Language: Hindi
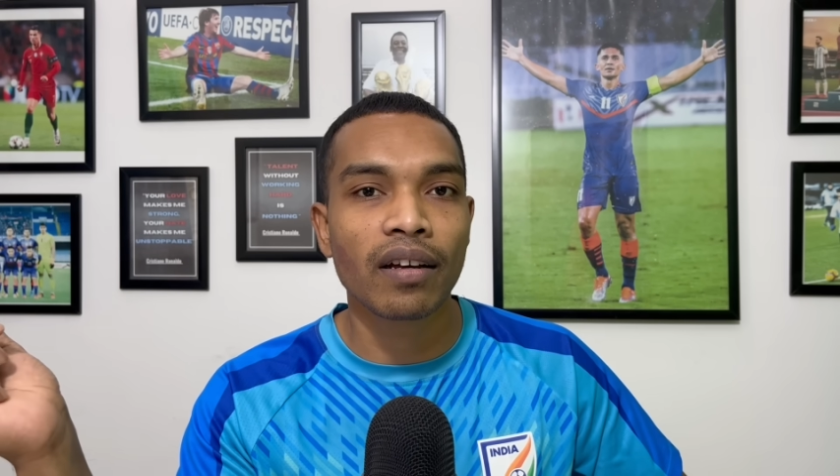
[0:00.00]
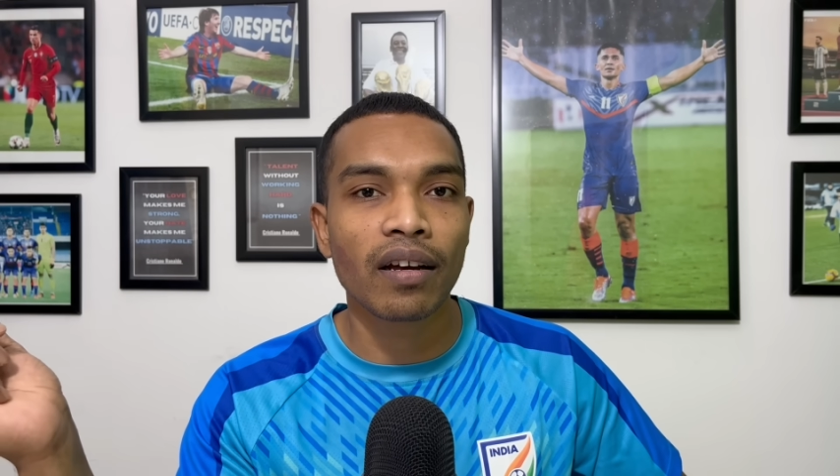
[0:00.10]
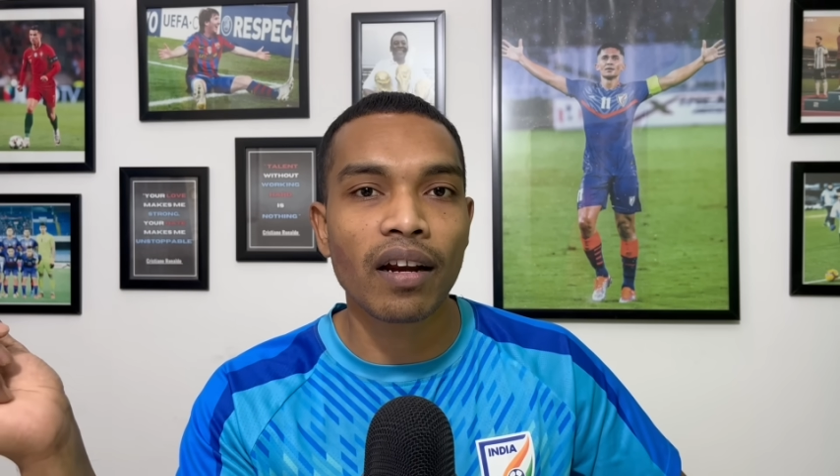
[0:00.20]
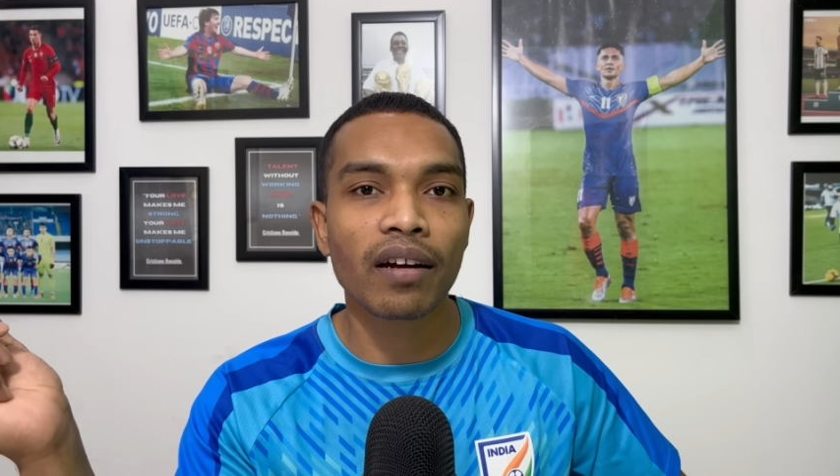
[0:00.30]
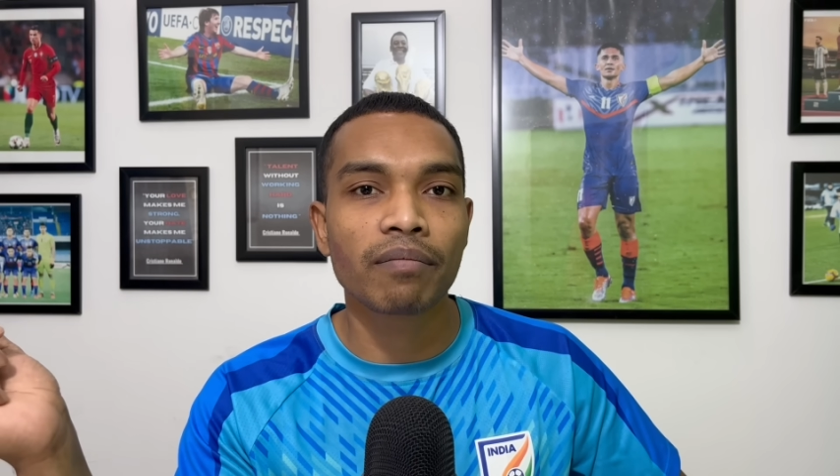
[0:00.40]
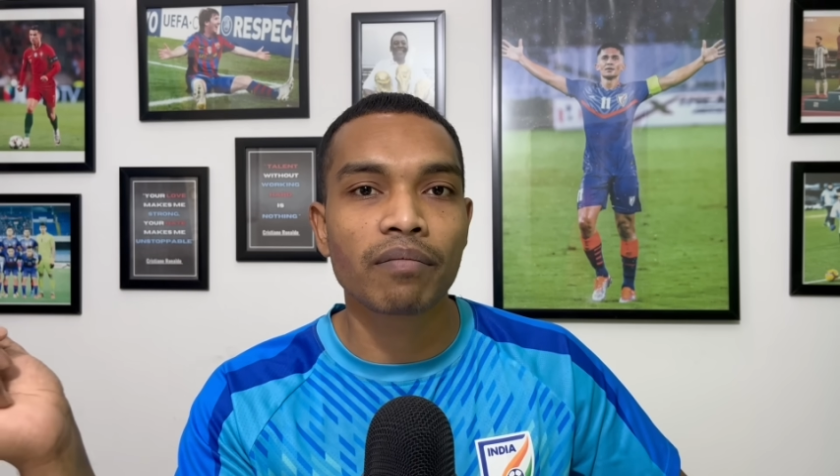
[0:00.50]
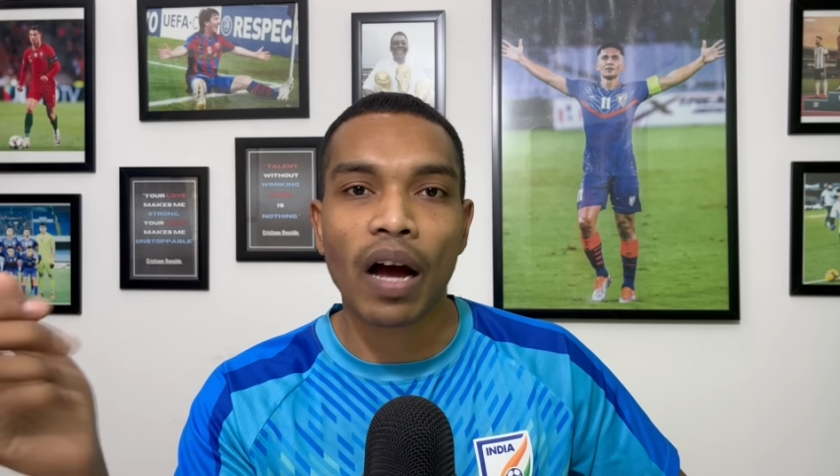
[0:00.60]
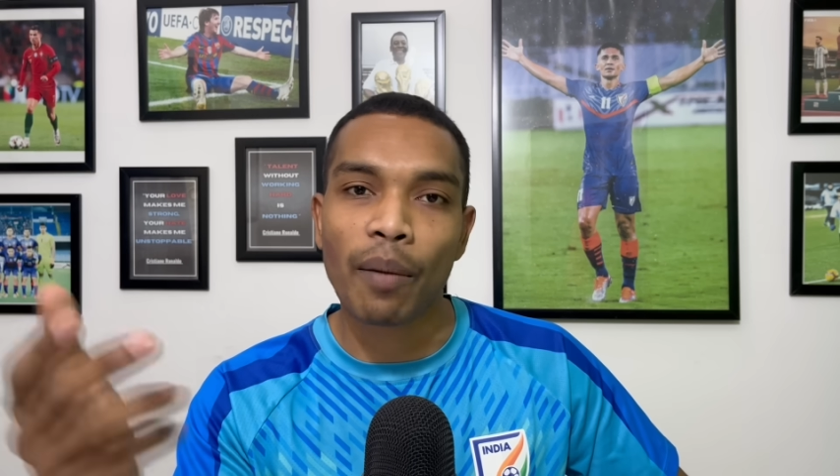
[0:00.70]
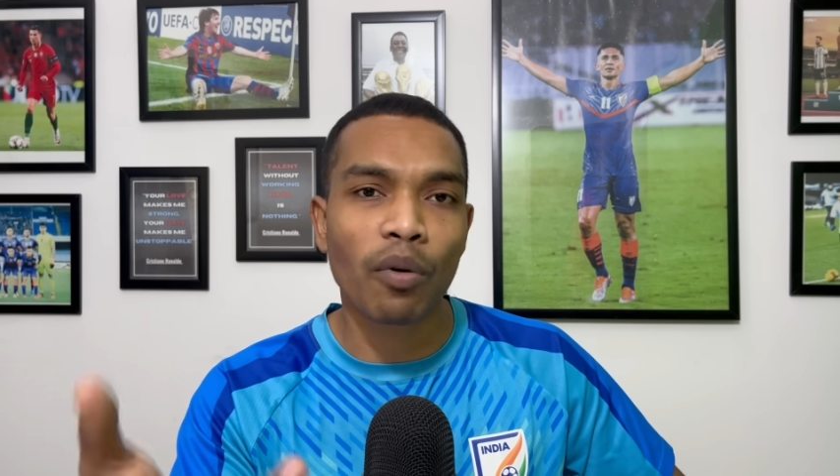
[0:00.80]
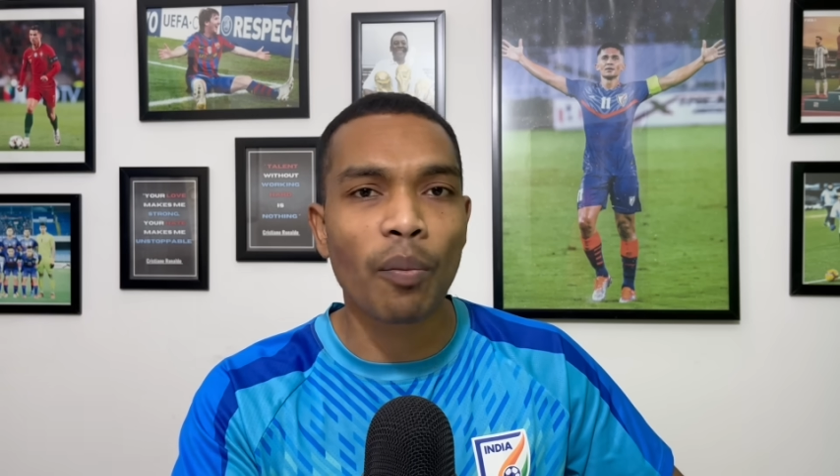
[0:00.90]
है ना
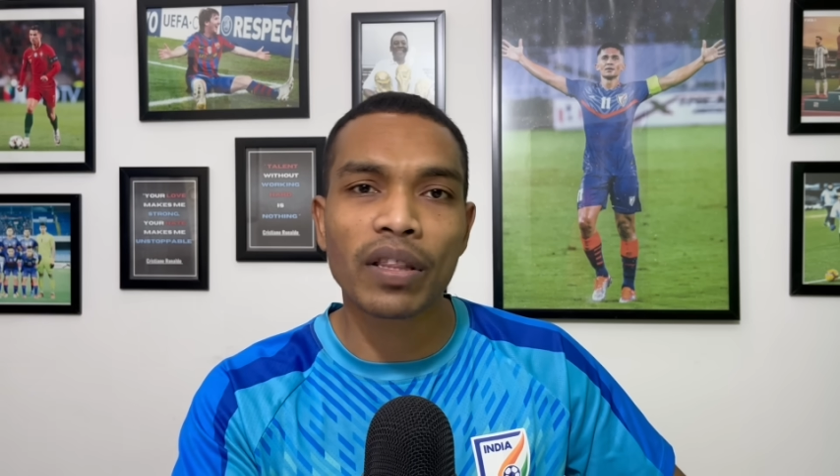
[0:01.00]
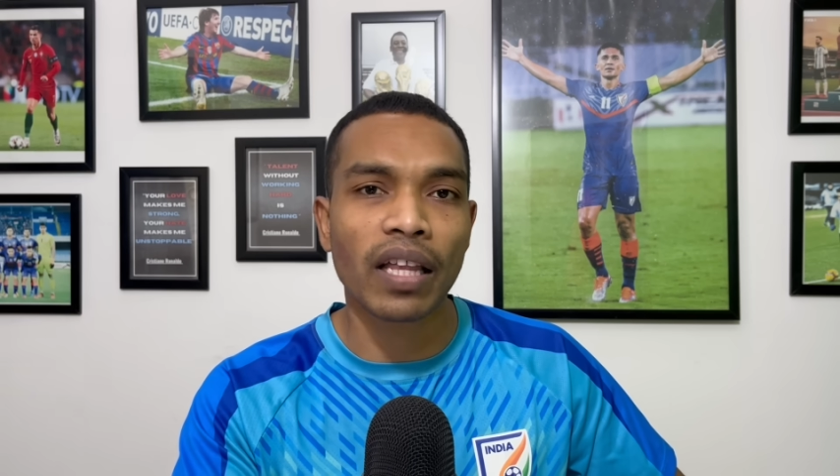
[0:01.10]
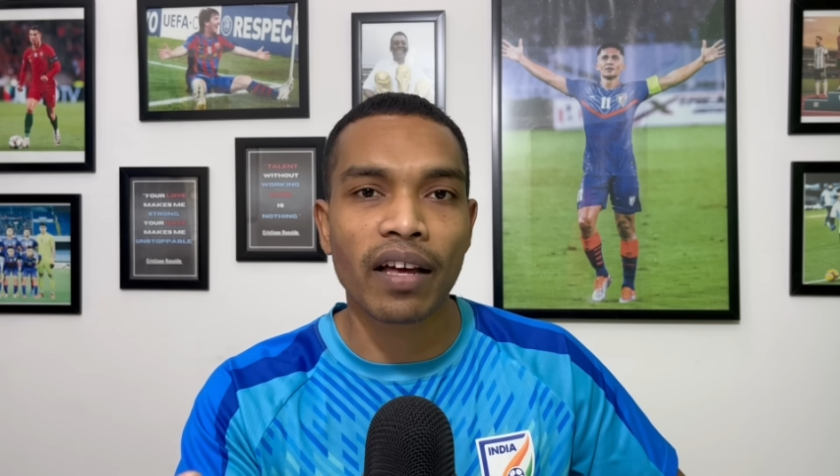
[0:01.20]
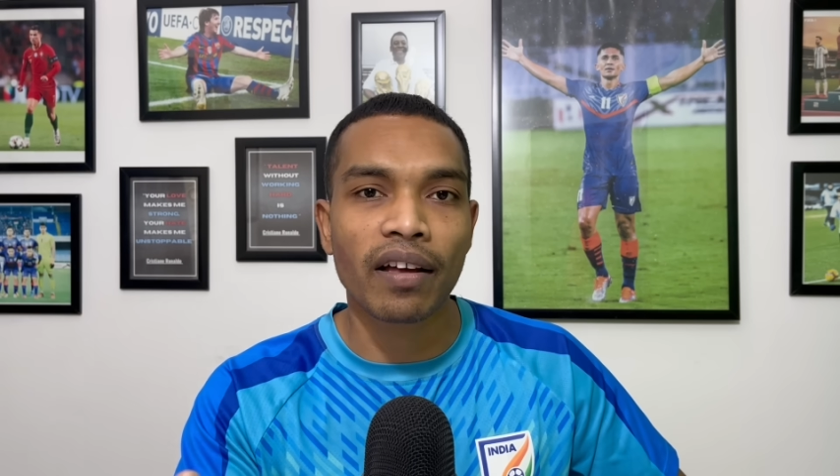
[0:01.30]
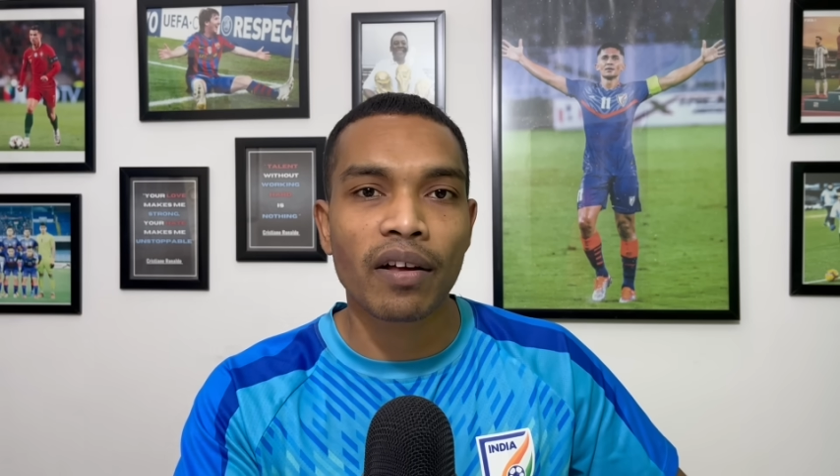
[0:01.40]
आपको पता है